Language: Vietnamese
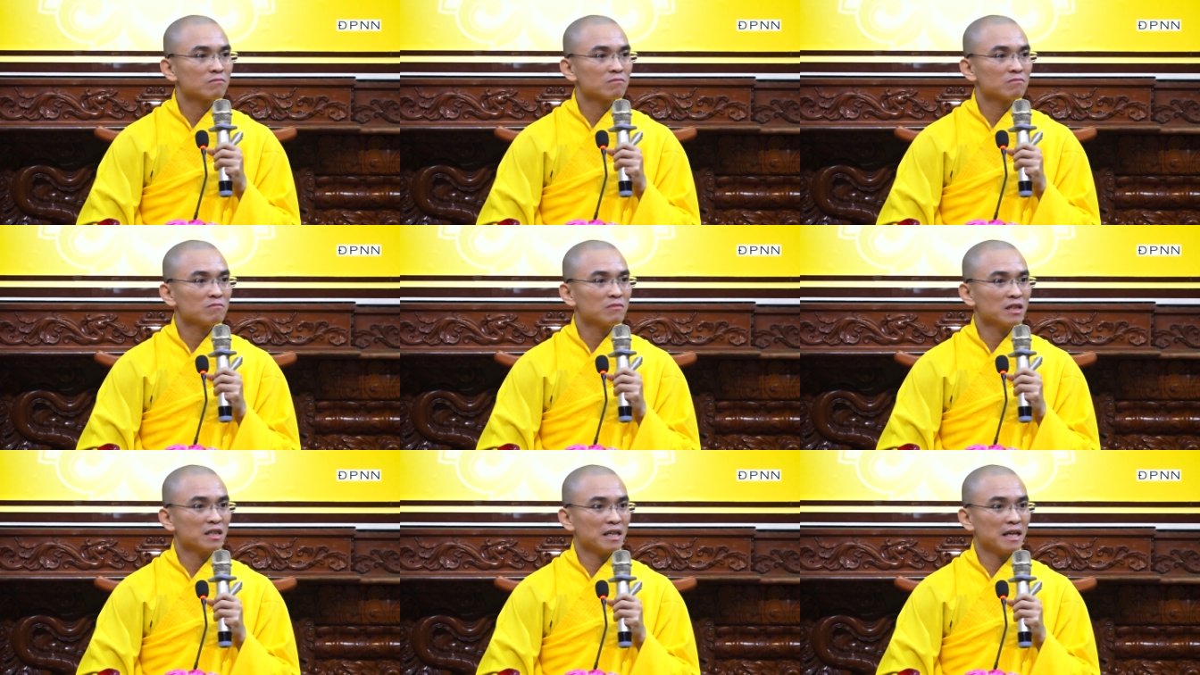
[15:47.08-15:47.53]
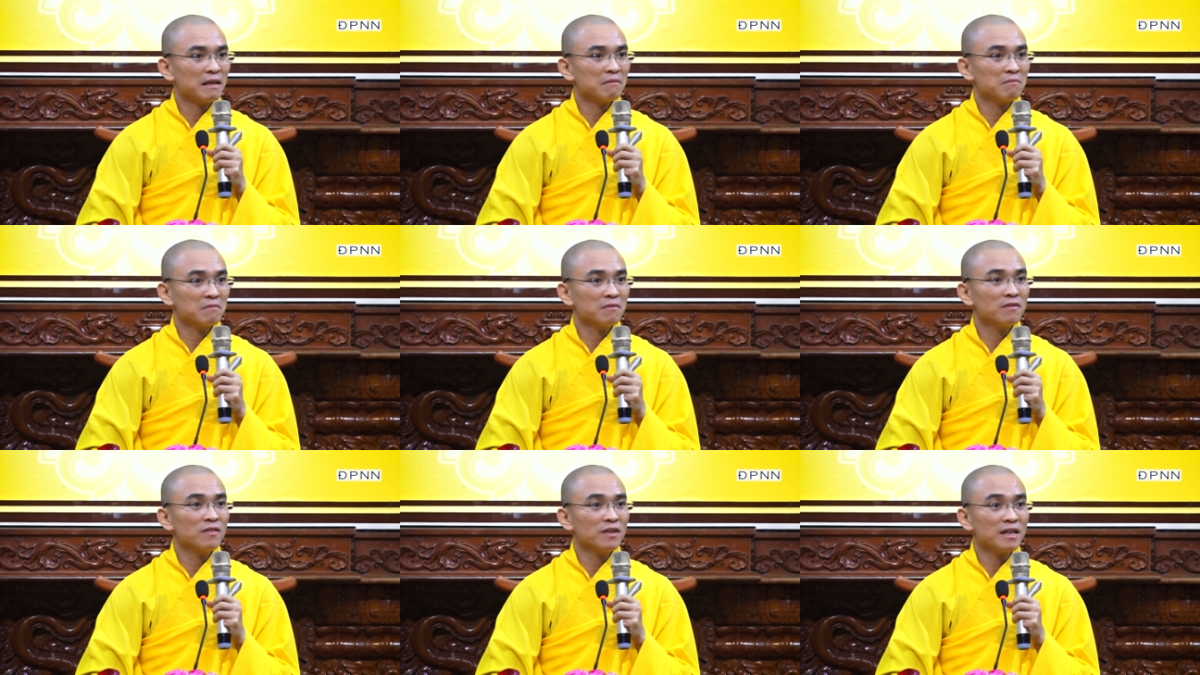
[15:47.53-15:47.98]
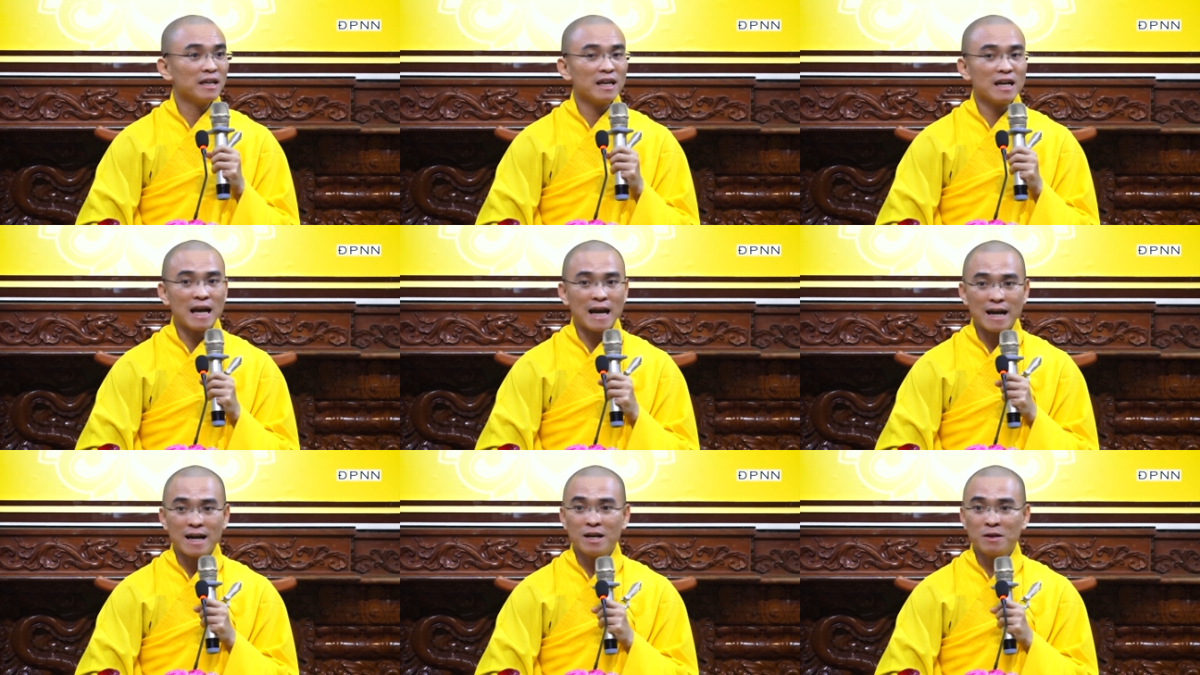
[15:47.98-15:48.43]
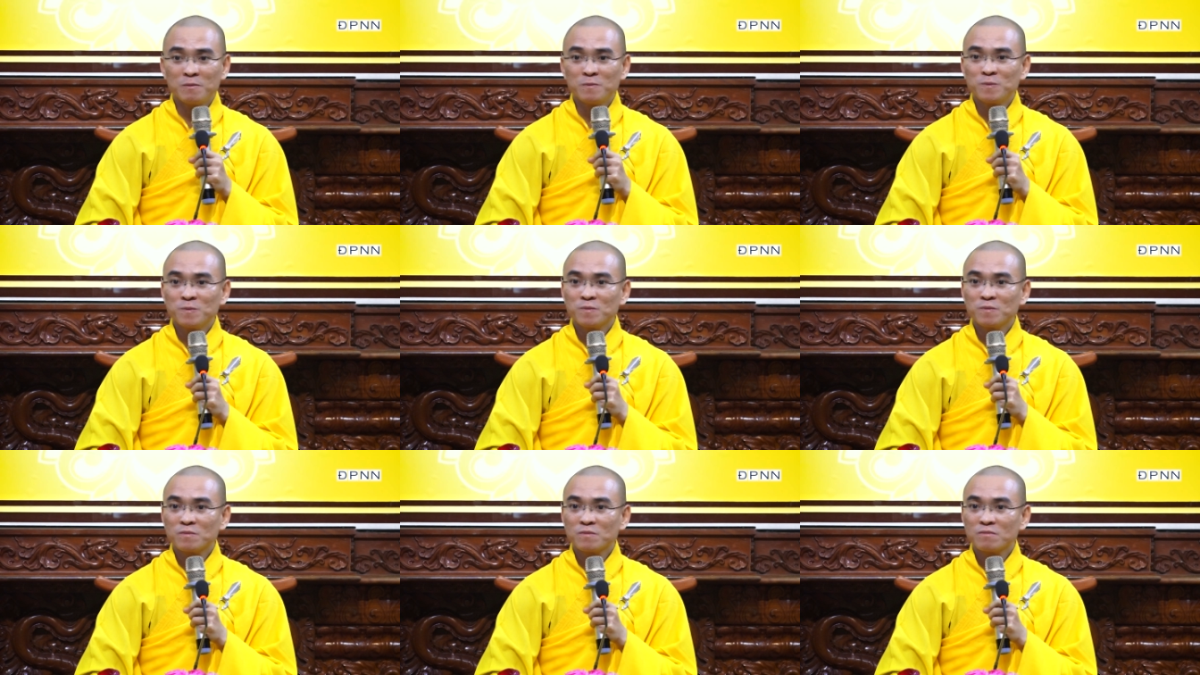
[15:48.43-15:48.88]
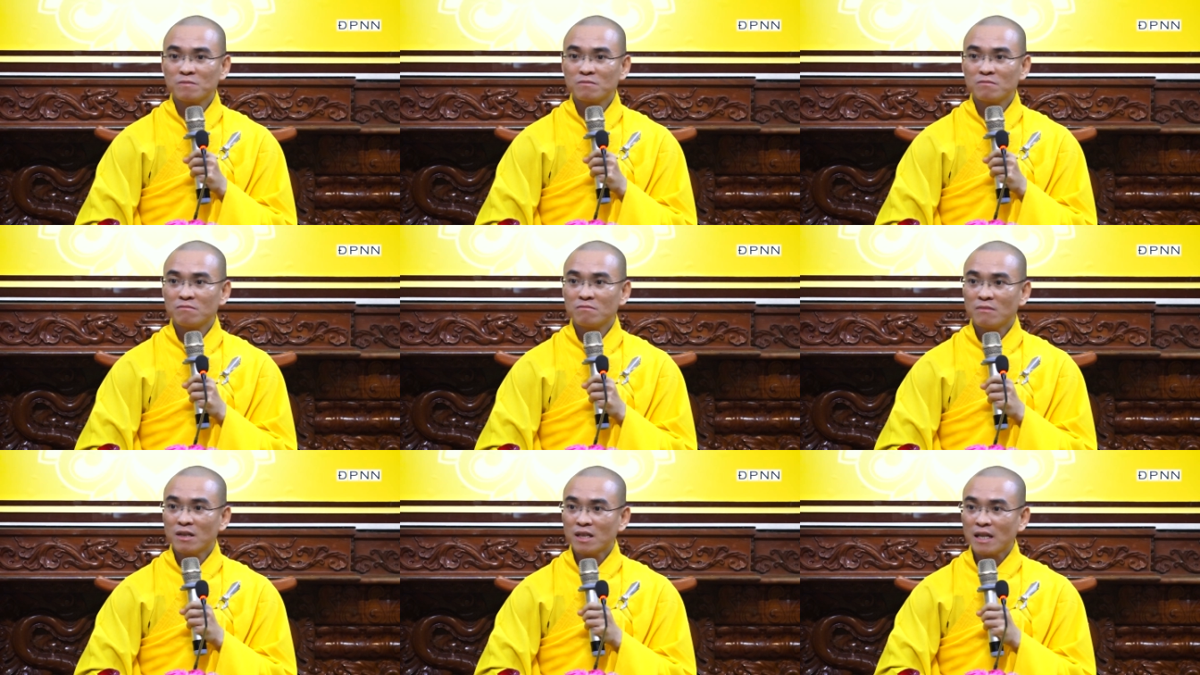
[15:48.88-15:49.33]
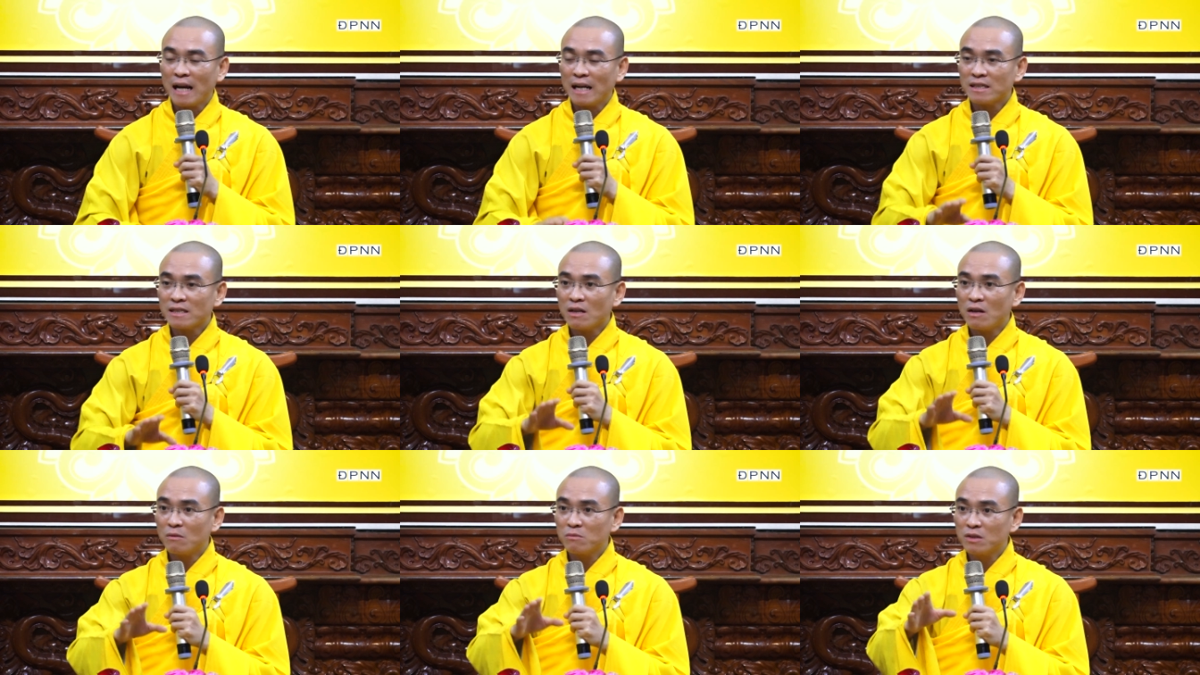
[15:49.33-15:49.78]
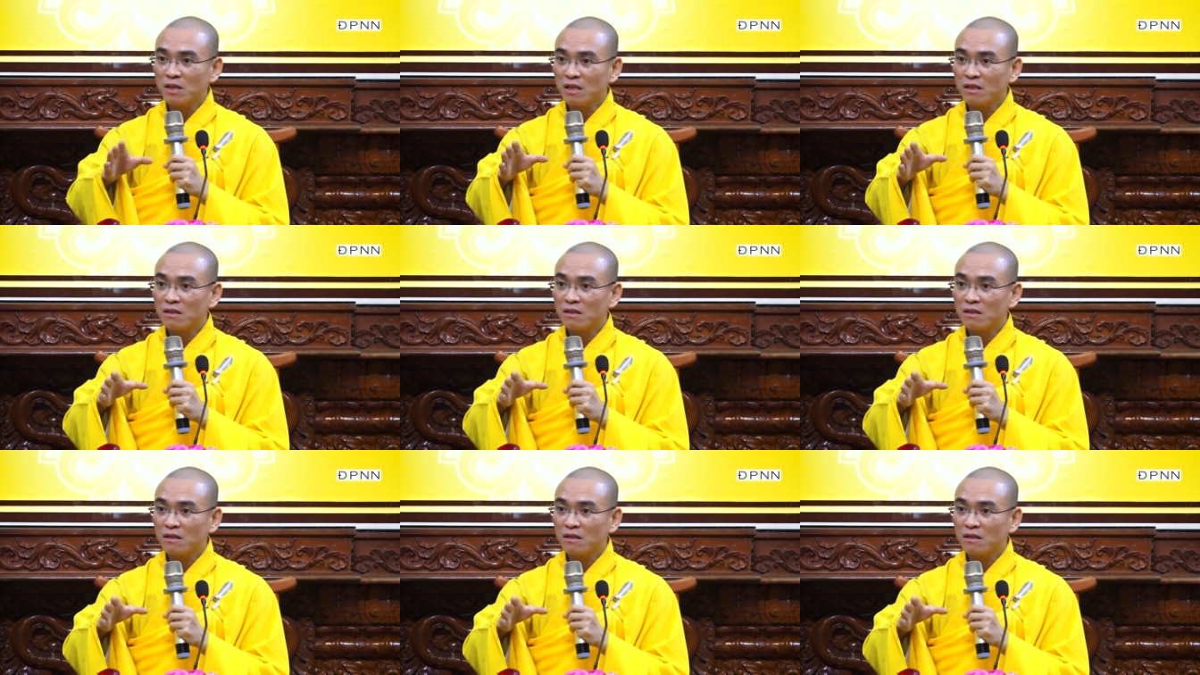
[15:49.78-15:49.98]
Quý vị nghe lạ không? Và tại sao ông